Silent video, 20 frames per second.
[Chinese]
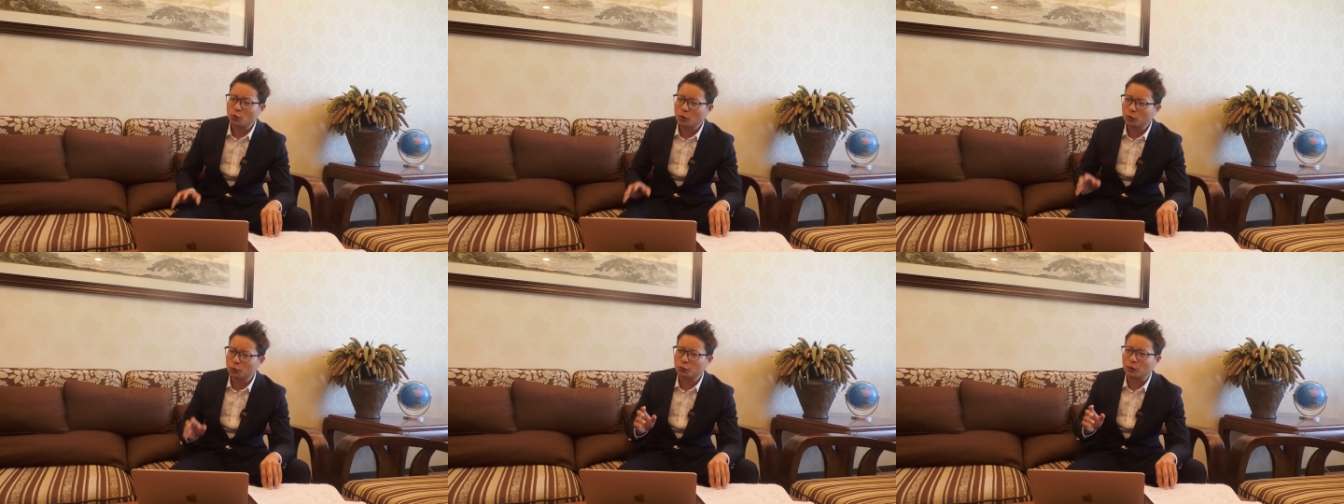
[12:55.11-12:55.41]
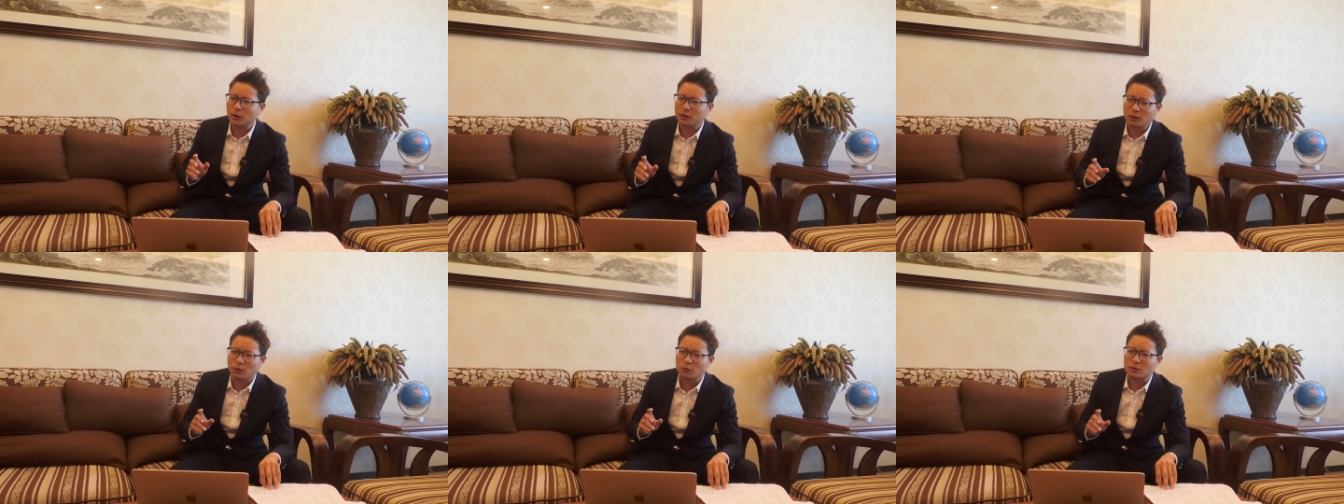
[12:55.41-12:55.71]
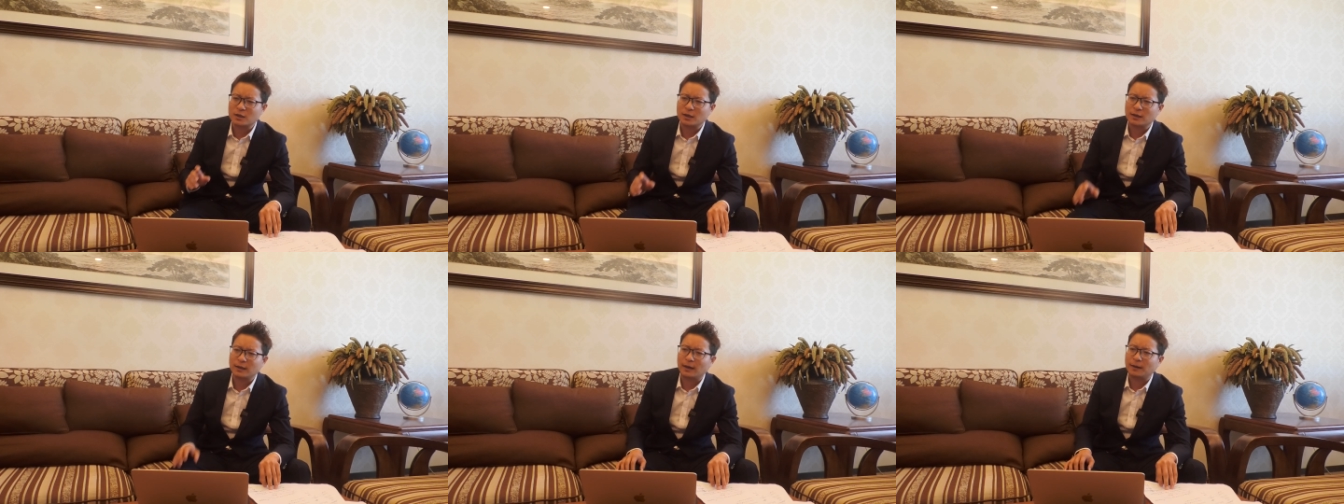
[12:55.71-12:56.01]
过度的
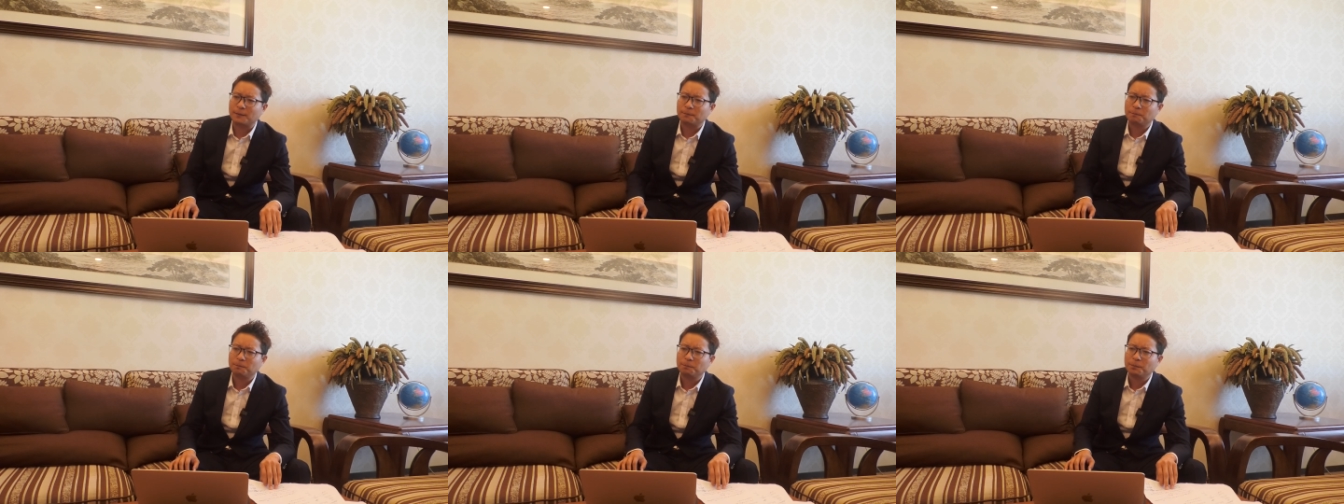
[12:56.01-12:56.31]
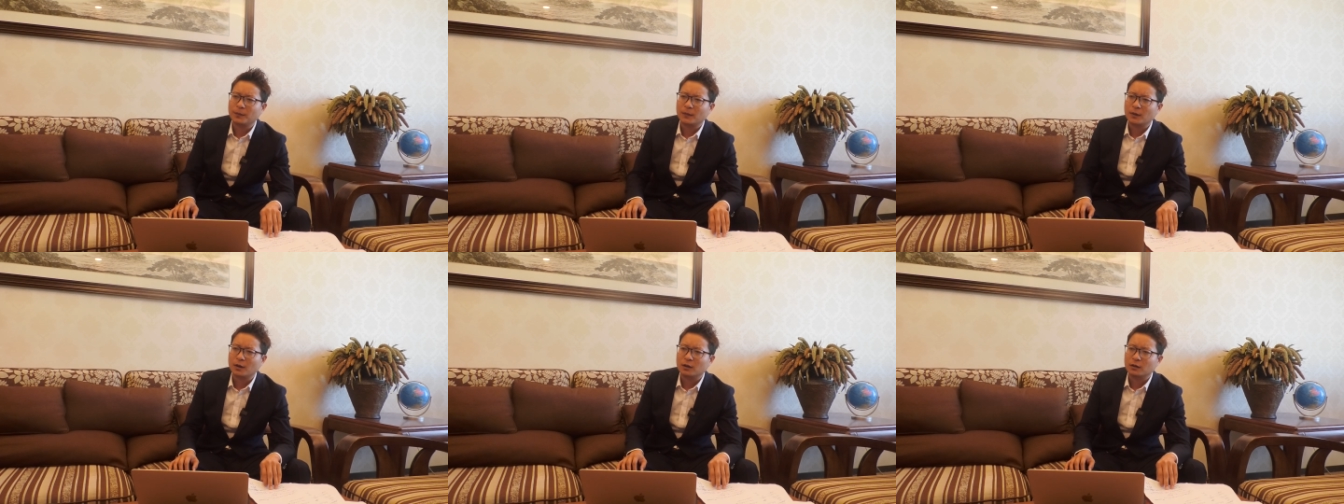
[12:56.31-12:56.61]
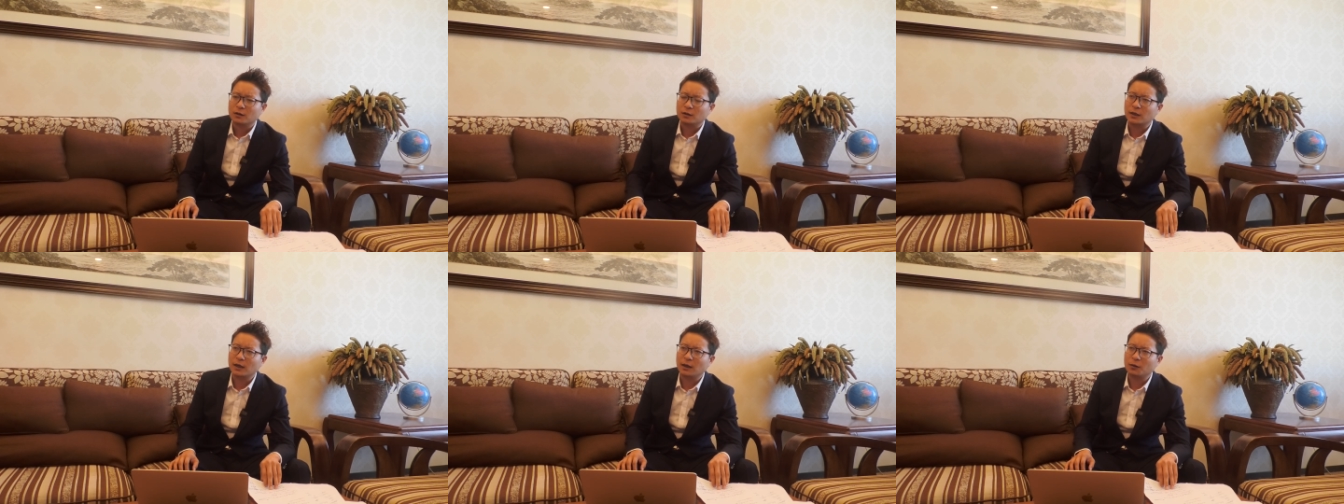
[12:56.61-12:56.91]
斗争呢，
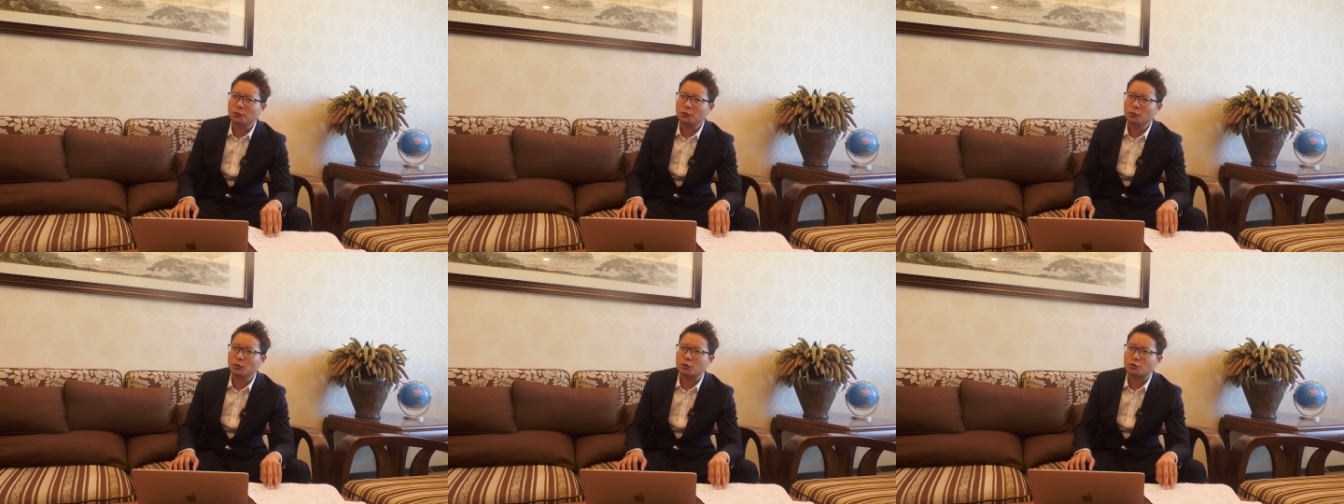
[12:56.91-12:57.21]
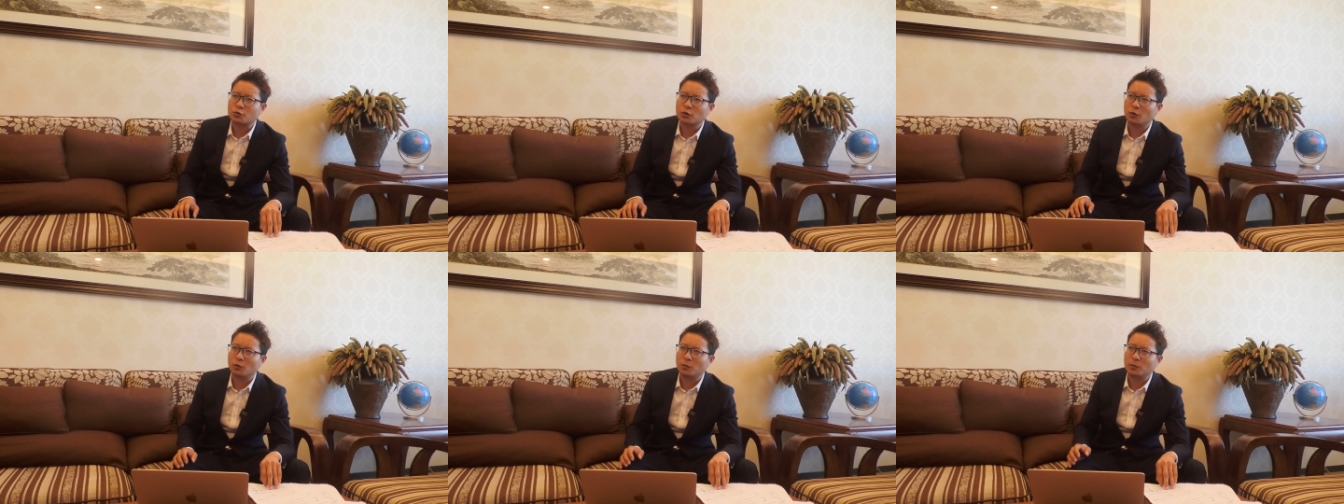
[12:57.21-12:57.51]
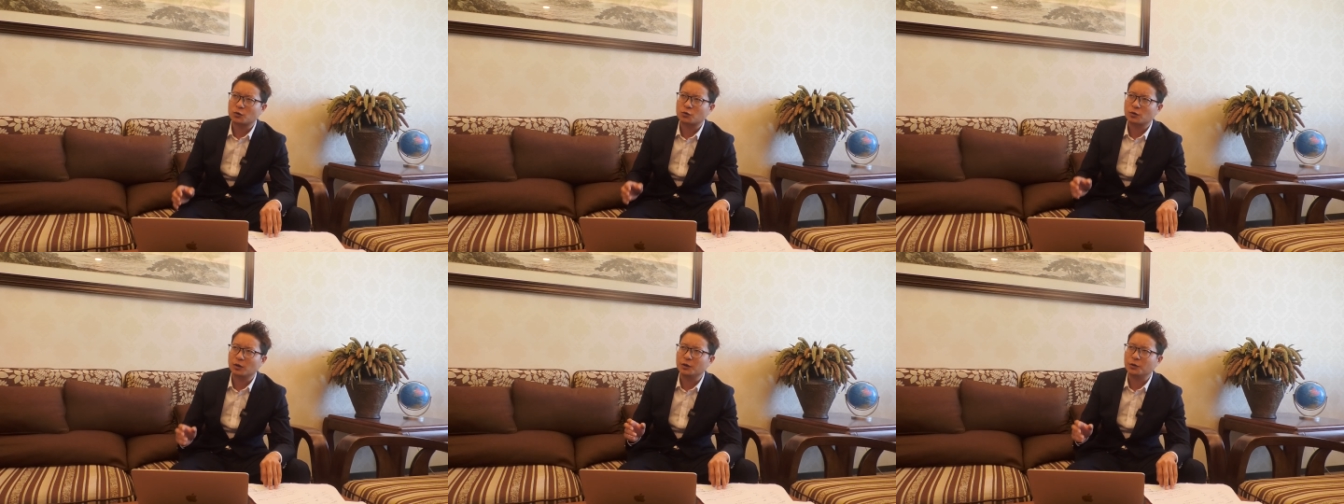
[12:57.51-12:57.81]
你看，如果说我
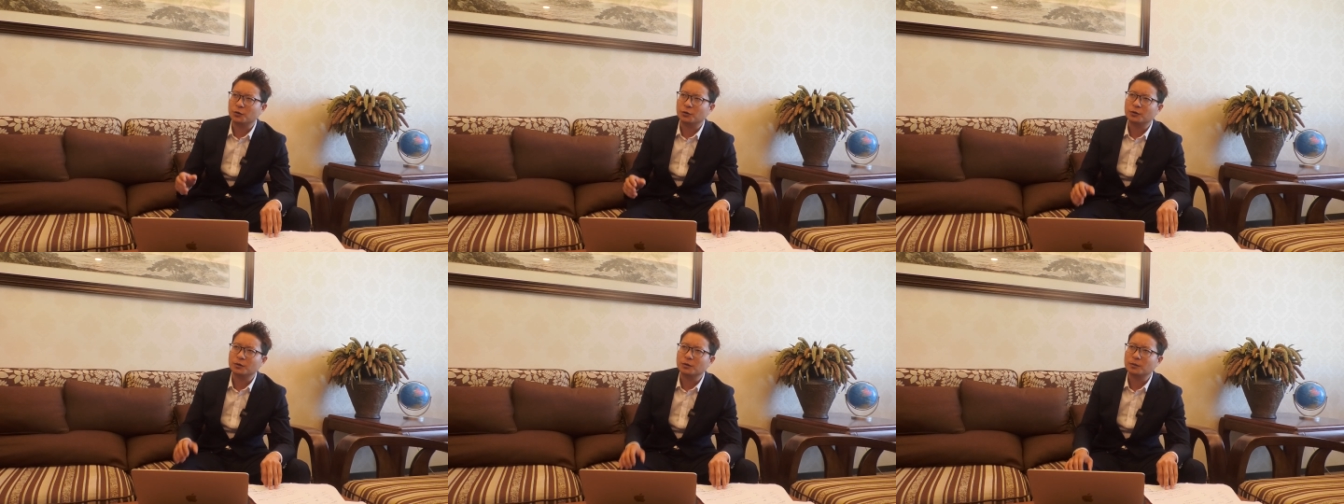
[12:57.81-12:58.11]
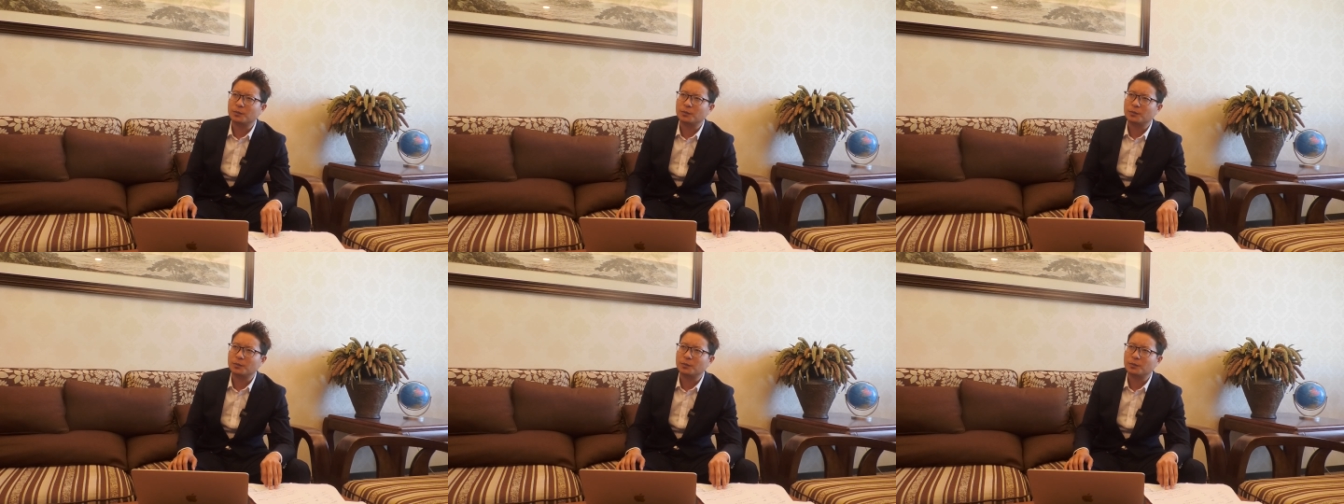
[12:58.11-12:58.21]
们说有，